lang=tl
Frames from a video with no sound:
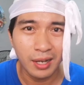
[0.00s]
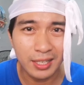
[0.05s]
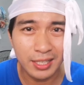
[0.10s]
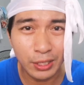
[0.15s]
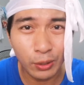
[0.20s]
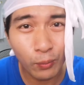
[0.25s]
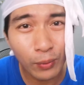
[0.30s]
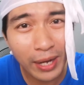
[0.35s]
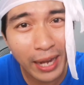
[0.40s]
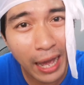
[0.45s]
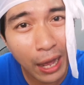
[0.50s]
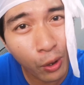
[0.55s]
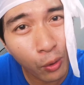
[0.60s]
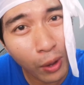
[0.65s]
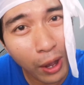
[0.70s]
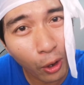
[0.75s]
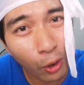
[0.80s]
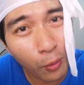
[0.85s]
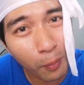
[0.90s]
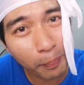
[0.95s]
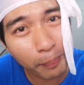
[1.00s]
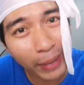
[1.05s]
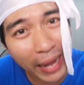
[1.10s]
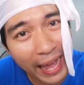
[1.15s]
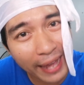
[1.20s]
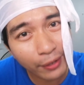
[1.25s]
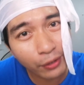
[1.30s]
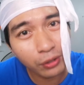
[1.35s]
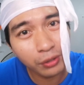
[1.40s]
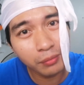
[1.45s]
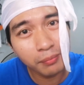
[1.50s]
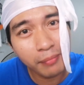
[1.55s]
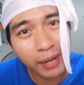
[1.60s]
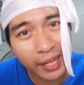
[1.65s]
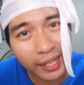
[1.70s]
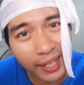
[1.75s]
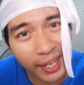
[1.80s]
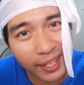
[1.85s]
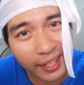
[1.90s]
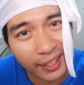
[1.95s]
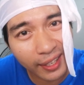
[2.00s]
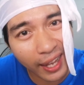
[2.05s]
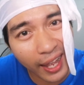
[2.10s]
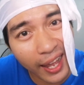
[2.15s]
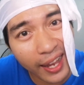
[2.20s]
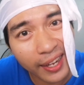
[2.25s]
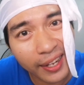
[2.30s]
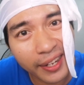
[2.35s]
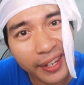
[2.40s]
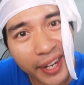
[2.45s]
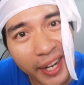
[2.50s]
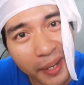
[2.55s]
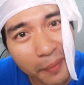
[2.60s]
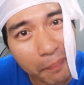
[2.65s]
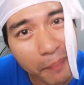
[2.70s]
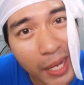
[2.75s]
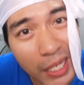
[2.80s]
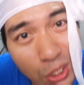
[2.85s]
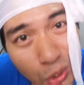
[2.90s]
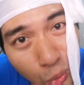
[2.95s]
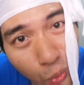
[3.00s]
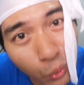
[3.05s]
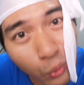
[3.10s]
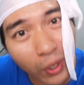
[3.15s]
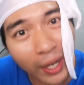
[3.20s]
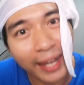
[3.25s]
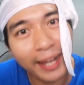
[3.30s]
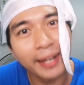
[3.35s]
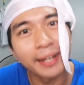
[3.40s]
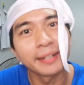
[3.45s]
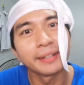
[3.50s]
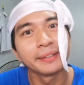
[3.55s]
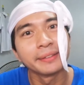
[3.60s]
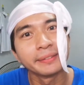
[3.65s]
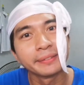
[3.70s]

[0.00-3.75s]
Kasi wala ho akong planong magkalkal ng basura.